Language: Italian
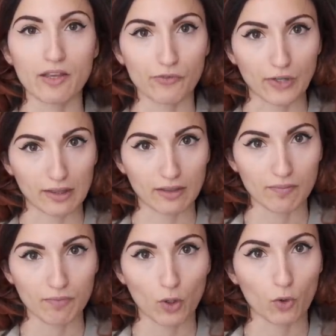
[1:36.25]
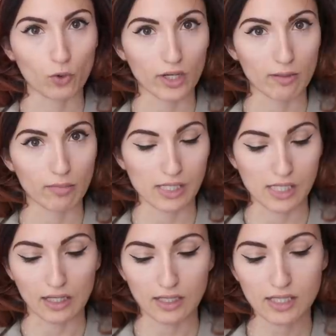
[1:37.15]
Infatti, Honoré de
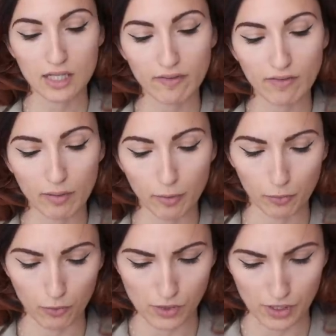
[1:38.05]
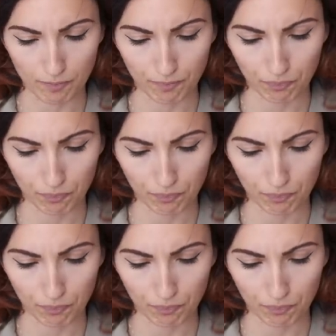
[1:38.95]
Balzac scriveva proprio così.